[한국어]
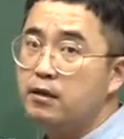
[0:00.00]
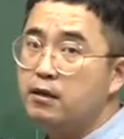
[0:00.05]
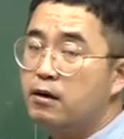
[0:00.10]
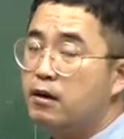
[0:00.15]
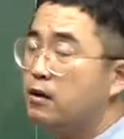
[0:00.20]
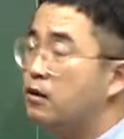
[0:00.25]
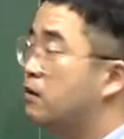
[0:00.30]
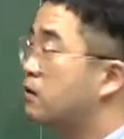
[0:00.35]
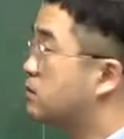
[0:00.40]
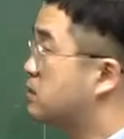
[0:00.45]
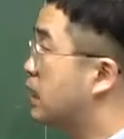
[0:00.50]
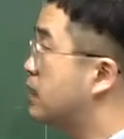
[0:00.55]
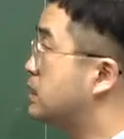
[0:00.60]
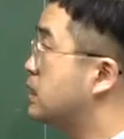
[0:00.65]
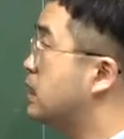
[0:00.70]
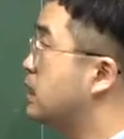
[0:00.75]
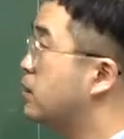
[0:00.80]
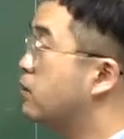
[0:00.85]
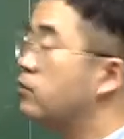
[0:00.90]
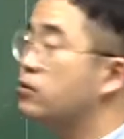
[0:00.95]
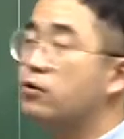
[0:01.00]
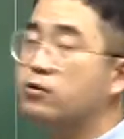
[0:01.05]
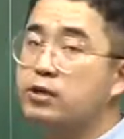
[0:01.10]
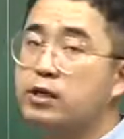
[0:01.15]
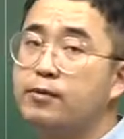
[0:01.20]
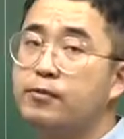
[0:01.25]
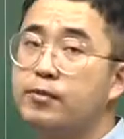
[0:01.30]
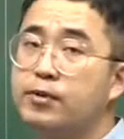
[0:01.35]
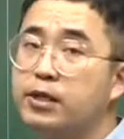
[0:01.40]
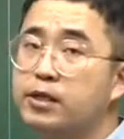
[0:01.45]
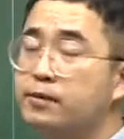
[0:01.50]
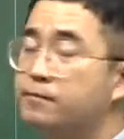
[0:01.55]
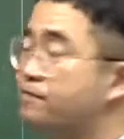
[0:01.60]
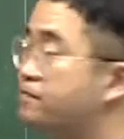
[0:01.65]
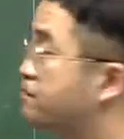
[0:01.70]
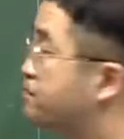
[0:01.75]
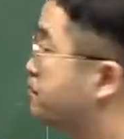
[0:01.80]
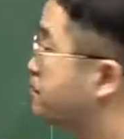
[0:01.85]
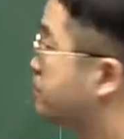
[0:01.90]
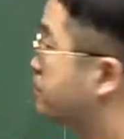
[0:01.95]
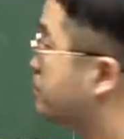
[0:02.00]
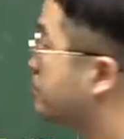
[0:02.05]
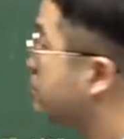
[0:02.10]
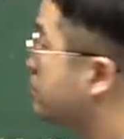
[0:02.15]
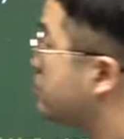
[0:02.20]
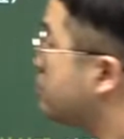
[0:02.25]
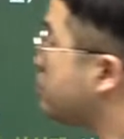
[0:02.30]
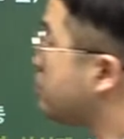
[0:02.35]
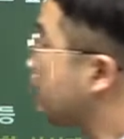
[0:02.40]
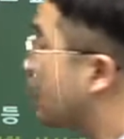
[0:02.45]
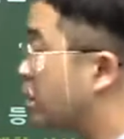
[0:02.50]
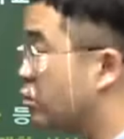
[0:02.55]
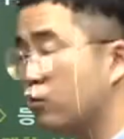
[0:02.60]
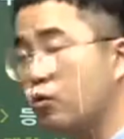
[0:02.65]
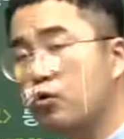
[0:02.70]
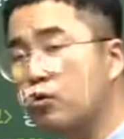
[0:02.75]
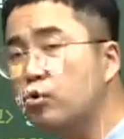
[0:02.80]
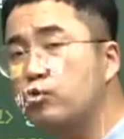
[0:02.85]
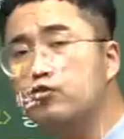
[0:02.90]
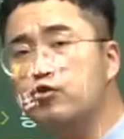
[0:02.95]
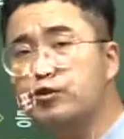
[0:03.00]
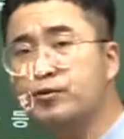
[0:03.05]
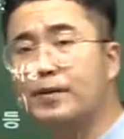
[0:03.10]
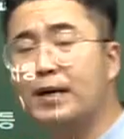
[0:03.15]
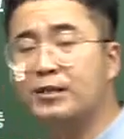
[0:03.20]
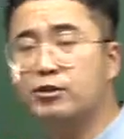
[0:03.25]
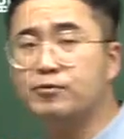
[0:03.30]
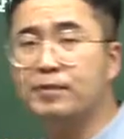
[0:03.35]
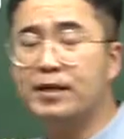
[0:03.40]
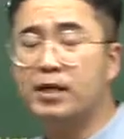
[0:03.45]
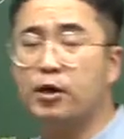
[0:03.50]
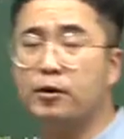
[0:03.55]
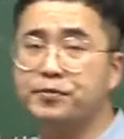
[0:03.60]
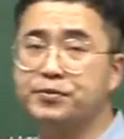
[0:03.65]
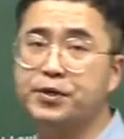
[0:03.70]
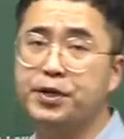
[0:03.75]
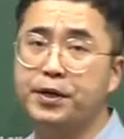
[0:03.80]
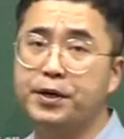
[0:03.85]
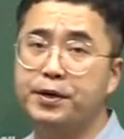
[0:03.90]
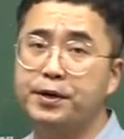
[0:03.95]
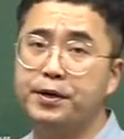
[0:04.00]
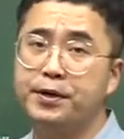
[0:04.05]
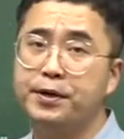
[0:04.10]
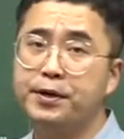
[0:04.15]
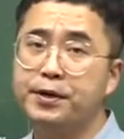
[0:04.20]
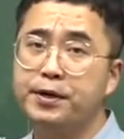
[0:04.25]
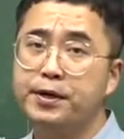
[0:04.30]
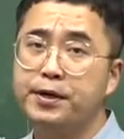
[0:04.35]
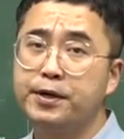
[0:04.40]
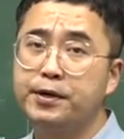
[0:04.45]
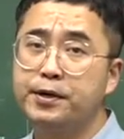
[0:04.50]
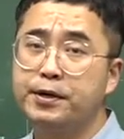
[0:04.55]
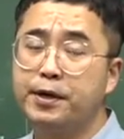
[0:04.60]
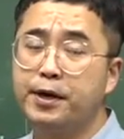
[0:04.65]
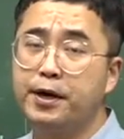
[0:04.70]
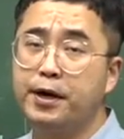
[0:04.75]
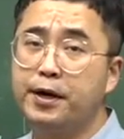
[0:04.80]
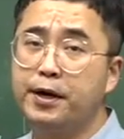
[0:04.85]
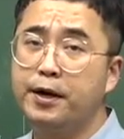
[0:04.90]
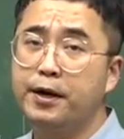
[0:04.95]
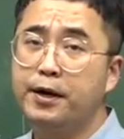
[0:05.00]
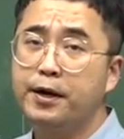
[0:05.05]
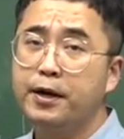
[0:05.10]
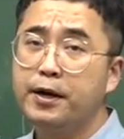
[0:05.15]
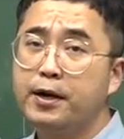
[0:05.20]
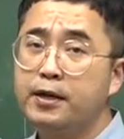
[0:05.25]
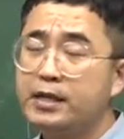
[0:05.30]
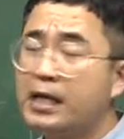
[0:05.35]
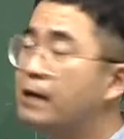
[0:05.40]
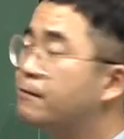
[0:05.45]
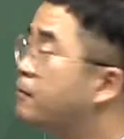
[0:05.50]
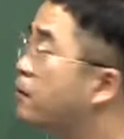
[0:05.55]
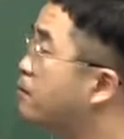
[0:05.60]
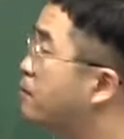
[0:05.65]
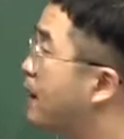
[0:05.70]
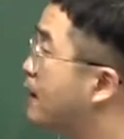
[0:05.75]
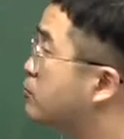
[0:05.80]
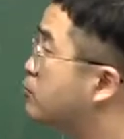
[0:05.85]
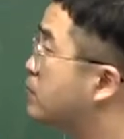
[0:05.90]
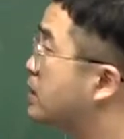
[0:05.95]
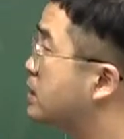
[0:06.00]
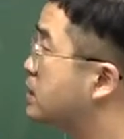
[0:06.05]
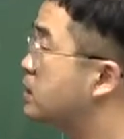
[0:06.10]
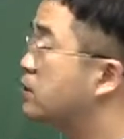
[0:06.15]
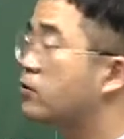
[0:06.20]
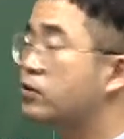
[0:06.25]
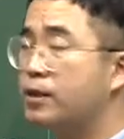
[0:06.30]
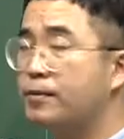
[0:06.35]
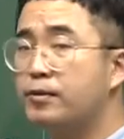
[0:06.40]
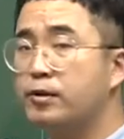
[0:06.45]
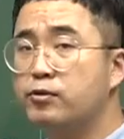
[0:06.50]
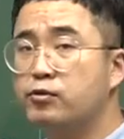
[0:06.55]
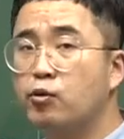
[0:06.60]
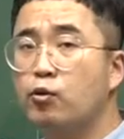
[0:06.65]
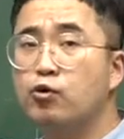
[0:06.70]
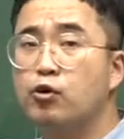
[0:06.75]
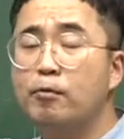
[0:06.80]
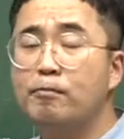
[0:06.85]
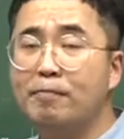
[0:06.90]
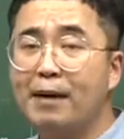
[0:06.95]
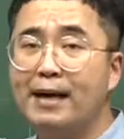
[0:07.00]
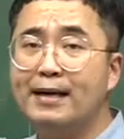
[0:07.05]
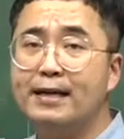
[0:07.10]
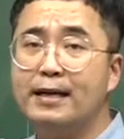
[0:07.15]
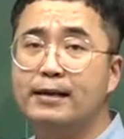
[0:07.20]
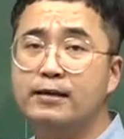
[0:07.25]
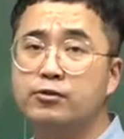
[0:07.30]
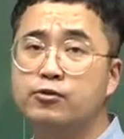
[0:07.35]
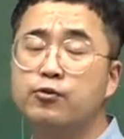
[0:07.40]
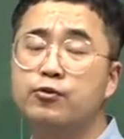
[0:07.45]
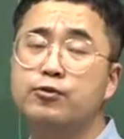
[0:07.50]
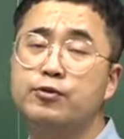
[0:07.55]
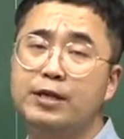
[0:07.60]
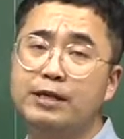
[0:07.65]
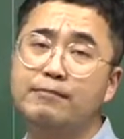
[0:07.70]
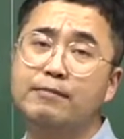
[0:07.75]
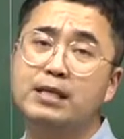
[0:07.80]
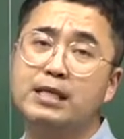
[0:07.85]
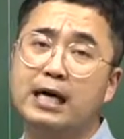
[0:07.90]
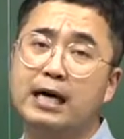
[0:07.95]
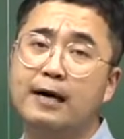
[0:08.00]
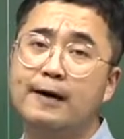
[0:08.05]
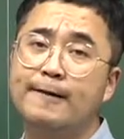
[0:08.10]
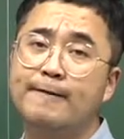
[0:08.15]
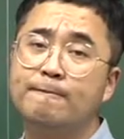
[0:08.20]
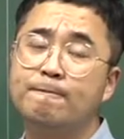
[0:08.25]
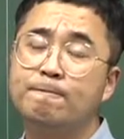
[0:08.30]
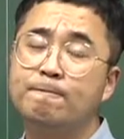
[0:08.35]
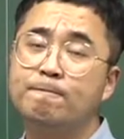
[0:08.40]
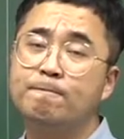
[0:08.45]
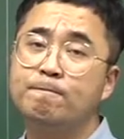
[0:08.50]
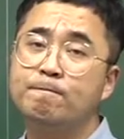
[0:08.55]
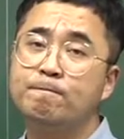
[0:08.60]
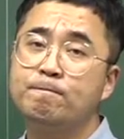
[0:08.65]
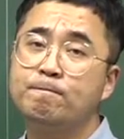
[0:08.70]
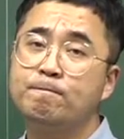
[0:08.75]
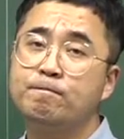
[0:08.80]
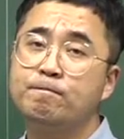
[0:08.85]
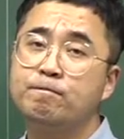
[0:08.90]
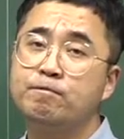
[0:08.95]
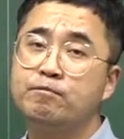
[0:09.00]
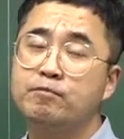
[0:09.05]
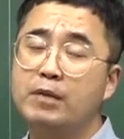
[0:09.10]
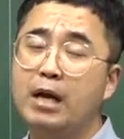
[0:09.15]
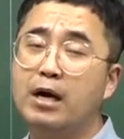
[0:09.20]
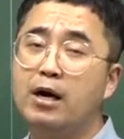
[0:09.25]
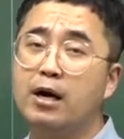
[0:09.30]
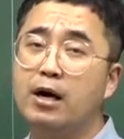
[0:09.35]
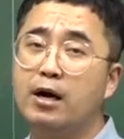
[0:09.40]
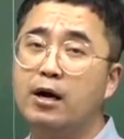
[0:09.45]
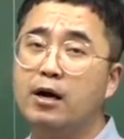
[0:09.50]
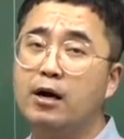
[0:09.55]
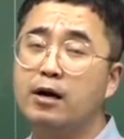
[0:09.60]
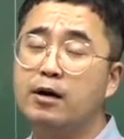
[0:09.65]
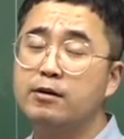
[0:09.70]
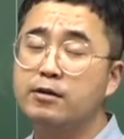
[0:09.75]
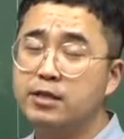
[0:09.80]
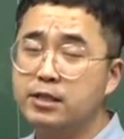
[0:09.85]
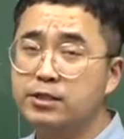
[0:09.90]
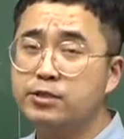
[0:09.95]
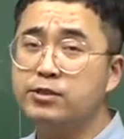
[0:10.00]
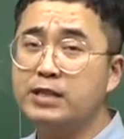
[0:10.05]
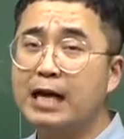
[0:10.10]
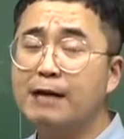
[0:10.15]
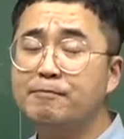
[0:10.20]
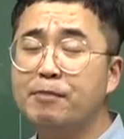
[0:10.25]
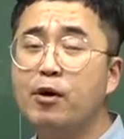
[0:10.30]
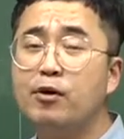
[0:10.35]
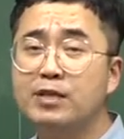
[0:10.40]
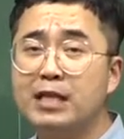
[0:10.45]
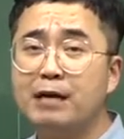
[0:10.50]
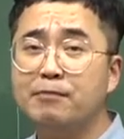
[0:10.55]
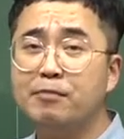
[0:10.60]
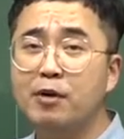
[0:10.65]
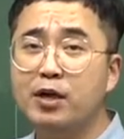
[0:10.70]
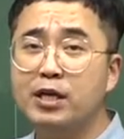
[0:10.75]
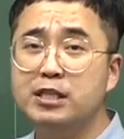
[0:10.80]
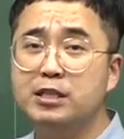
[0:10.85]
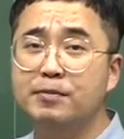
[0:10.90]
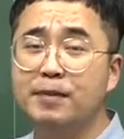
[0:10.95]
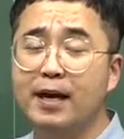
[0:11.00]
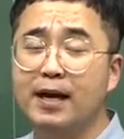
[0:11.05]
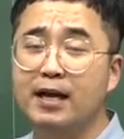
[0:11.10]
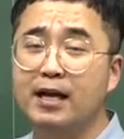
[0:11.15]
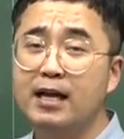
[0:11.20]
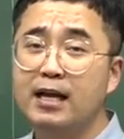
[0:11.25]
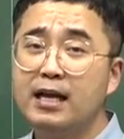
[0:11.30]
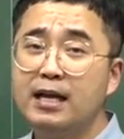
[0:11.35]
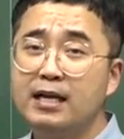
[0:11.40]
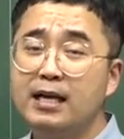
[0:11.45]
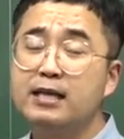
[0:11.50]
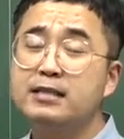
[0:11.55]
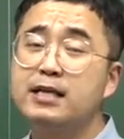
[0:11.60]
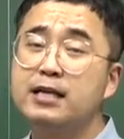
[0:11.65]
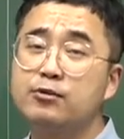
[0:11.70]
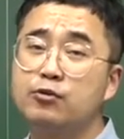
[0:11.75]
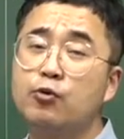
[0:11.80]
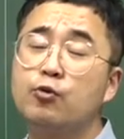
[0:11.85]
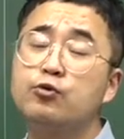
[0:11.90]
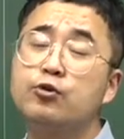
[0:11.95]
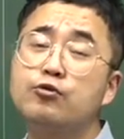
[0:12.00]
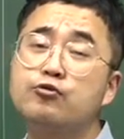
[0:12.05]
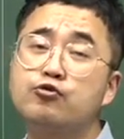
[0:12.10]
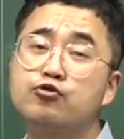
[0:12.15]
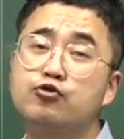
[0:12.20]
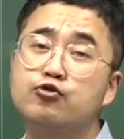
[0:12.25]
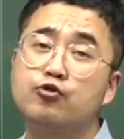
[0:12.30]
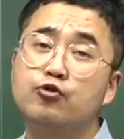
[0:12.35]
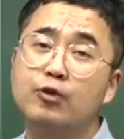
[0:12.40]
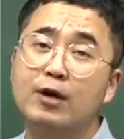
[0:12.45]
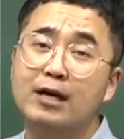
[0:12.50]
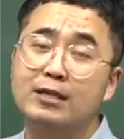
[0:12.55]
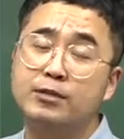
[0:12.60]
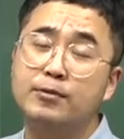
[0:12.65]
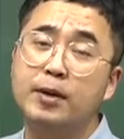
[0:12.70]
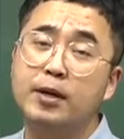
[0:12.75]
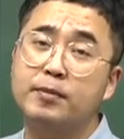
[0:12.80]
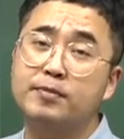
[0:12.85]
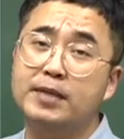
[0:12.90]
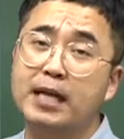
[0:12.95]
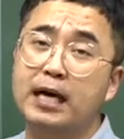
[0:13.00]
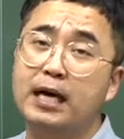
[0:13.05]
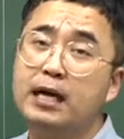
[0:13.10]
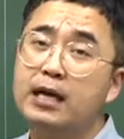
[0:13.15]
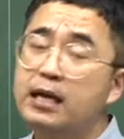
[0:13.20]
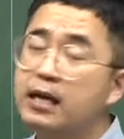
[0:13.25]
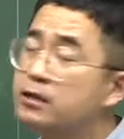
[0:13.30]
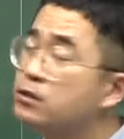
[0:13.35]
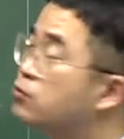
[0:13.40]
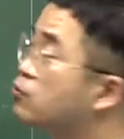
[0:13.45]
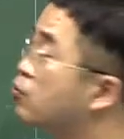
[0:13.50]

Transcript: 어, 사실 이거는 어떻게 보면은 노론 중심으로 갈 수밖에 없어요. 어, 탕평파도 사실은 어떻게 보면 노론파의 소론입니다. 어, 그 탕평은 탕평이지만 항상 노론 주도로 갈 수밖에 없다. 그래서